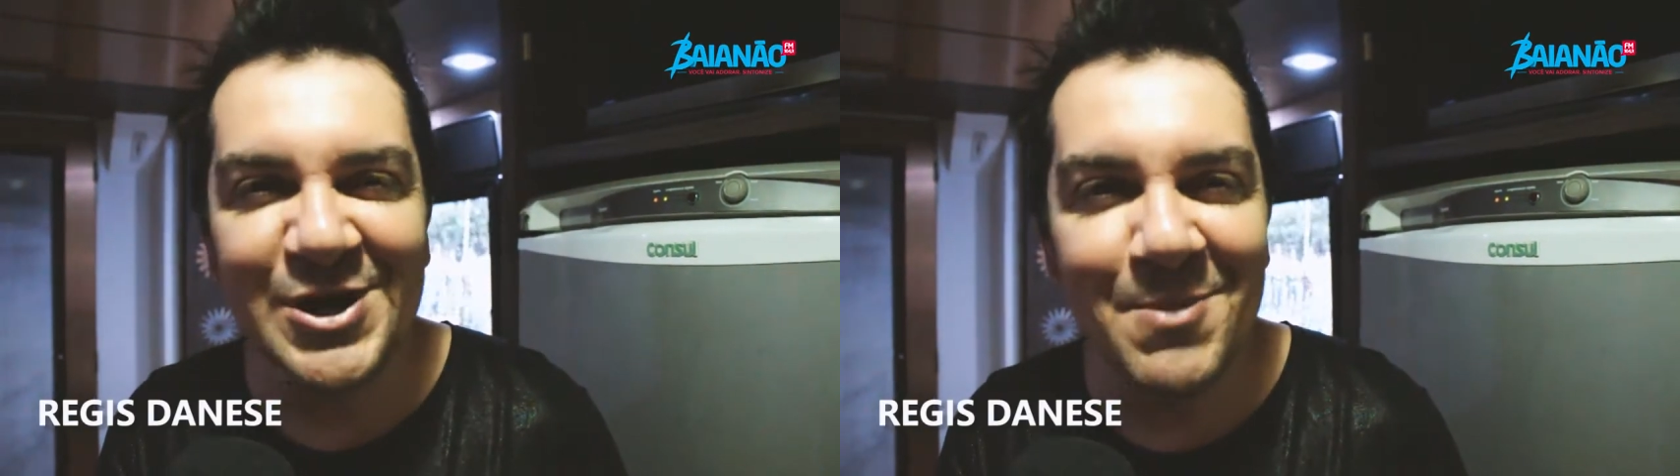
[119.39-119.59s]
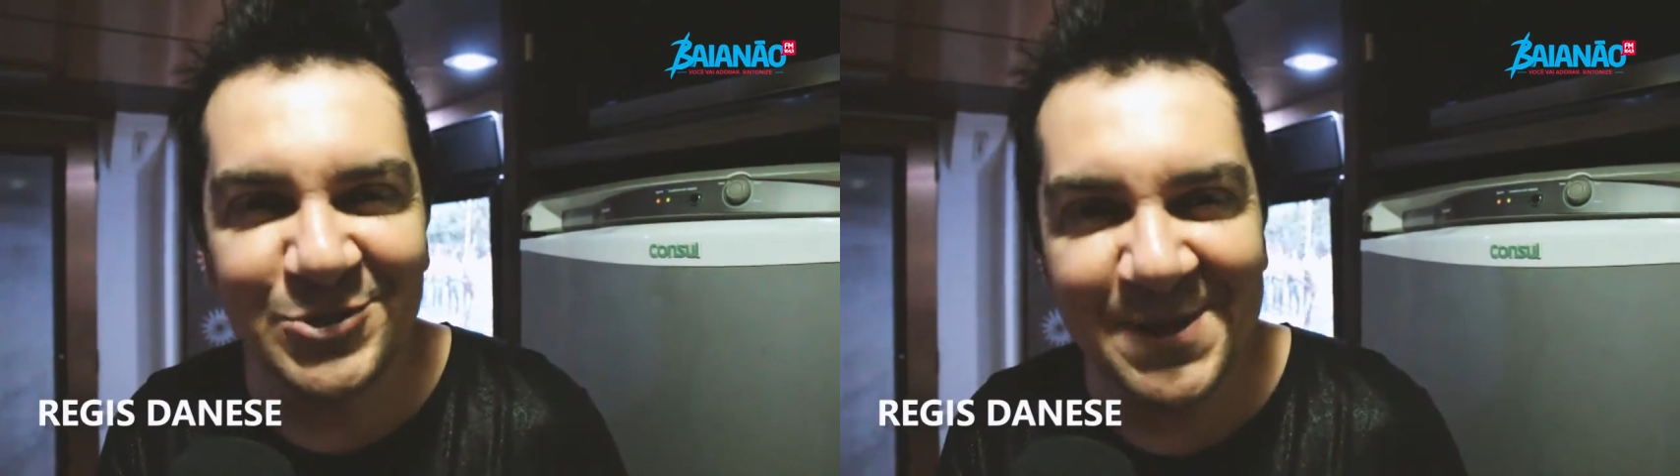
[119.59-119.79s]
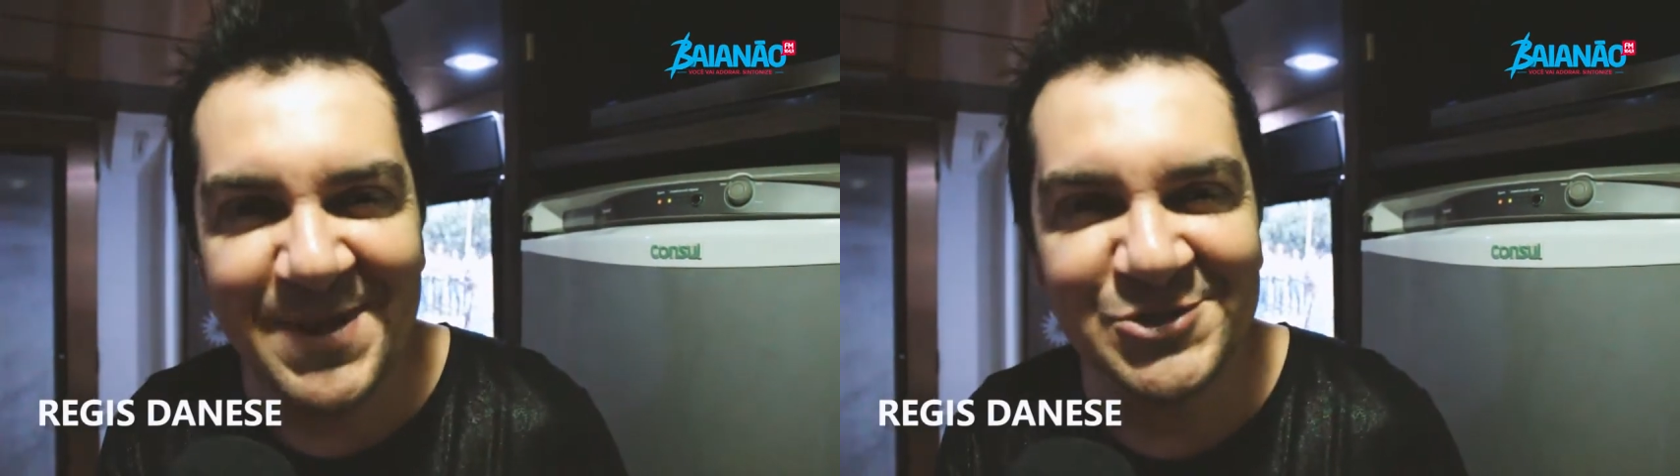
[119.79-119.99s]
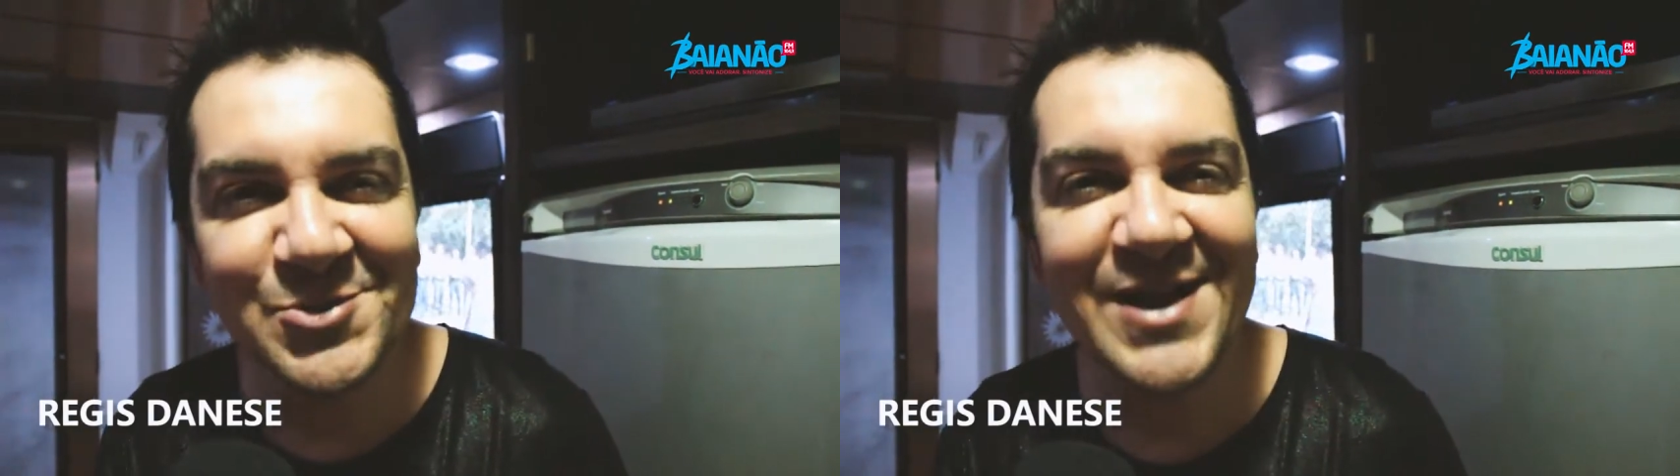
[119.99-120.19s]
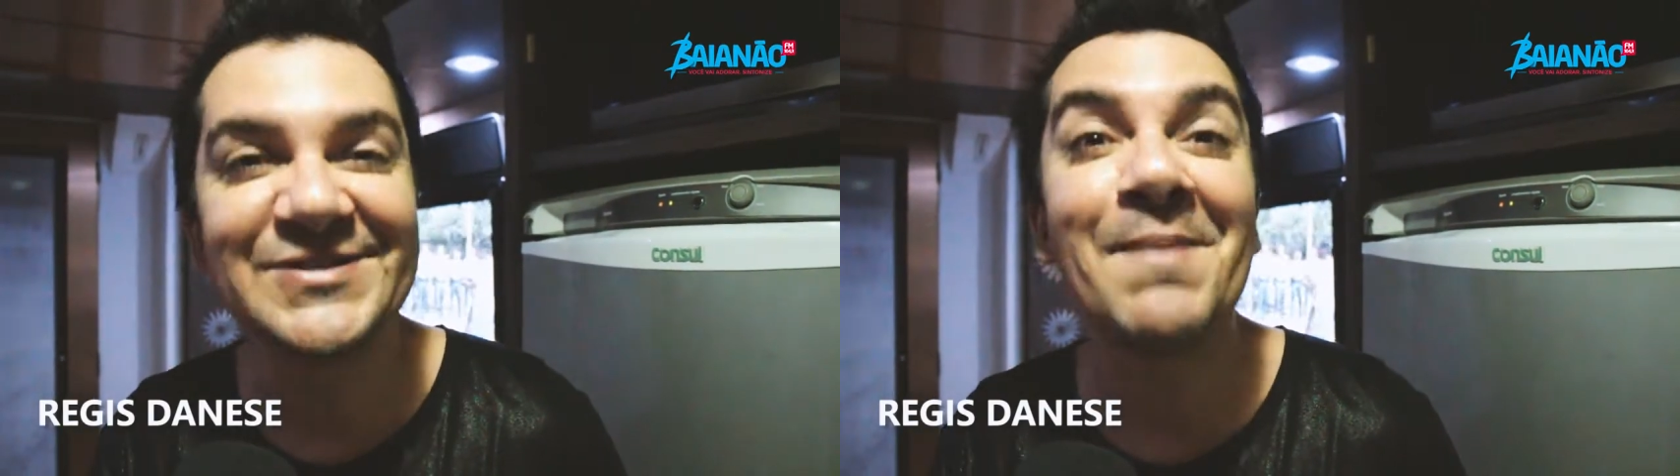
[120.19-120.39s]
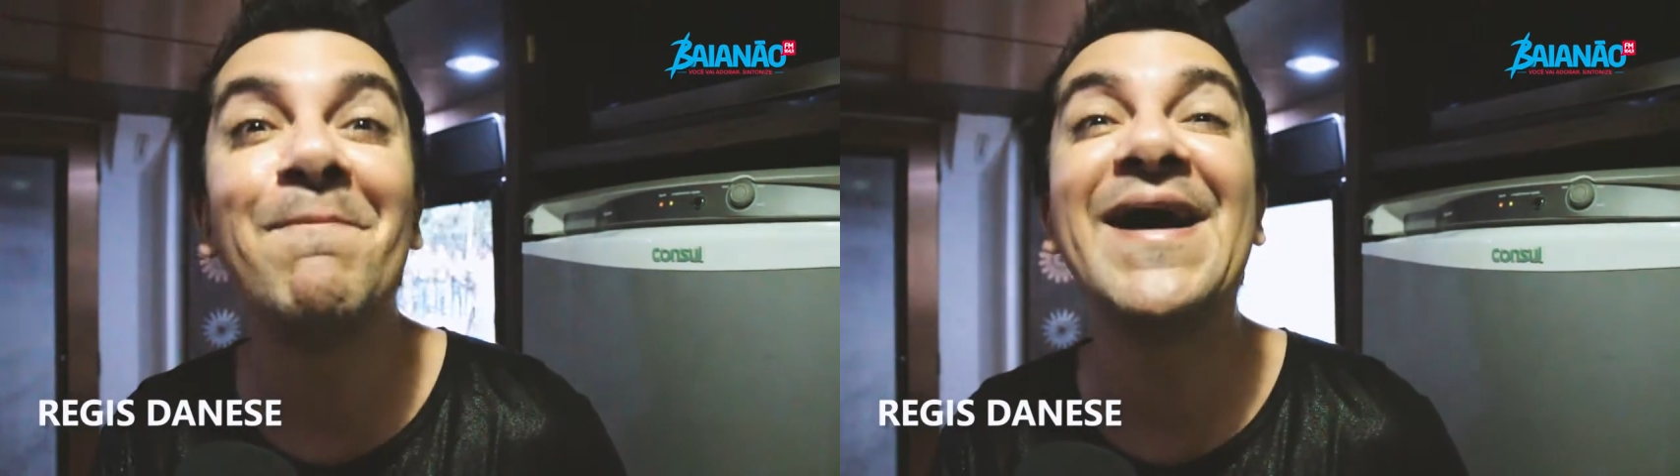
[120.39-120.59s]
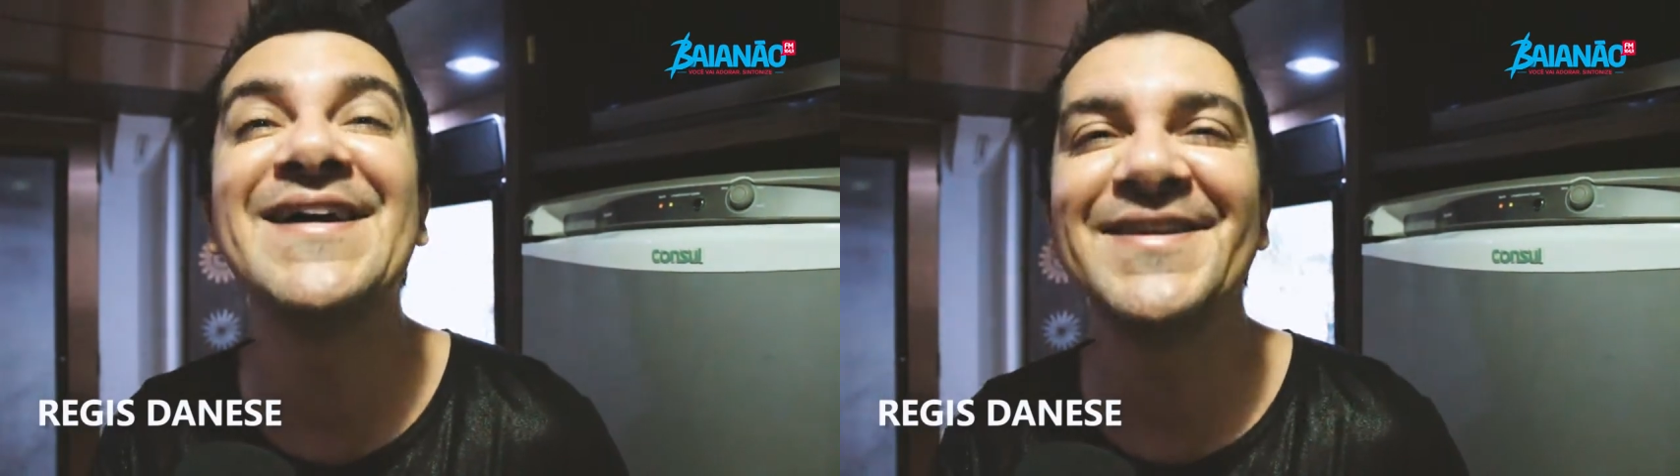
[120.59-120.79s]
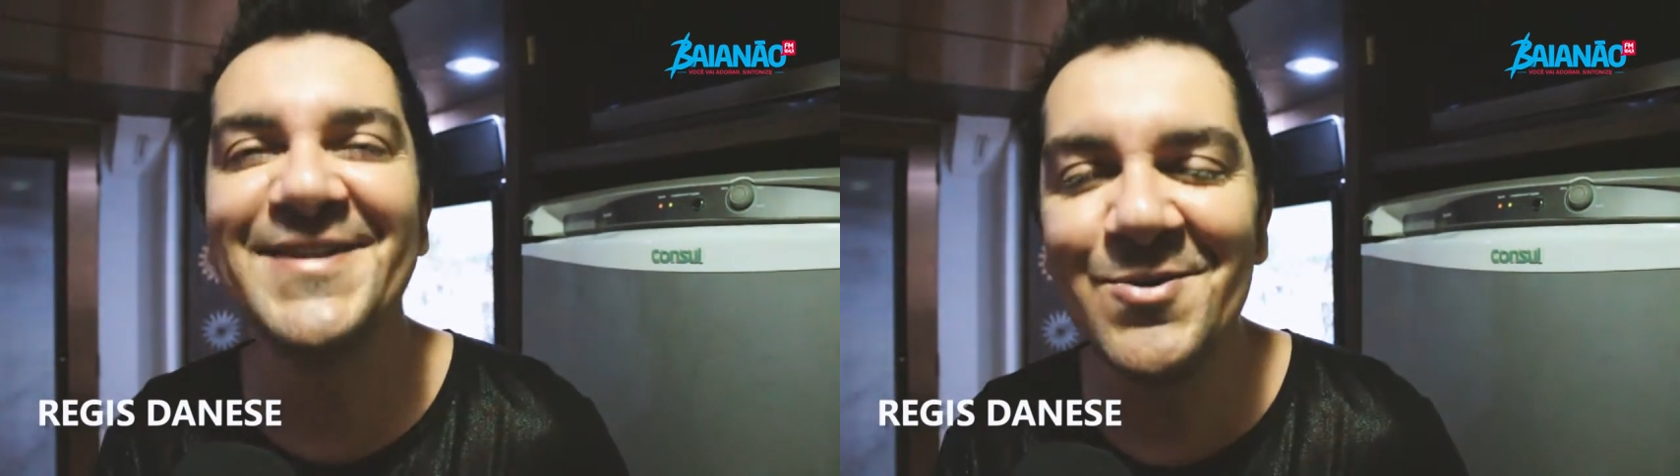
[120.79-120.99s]
irmãos abençoados da
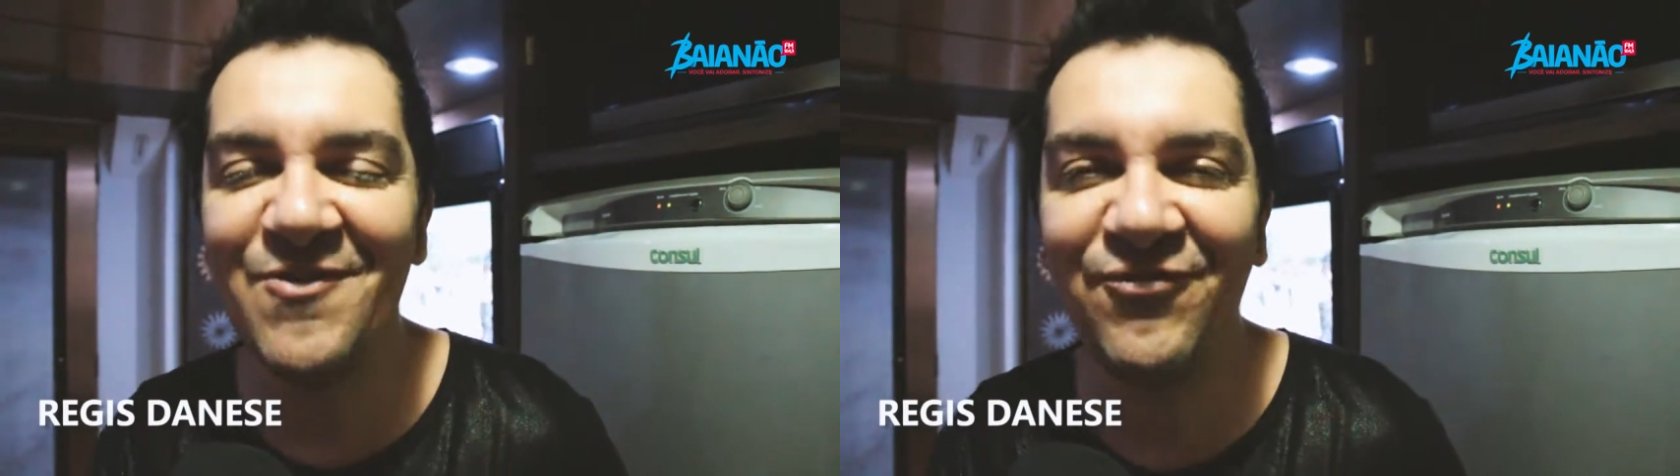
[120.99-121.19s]
Baianão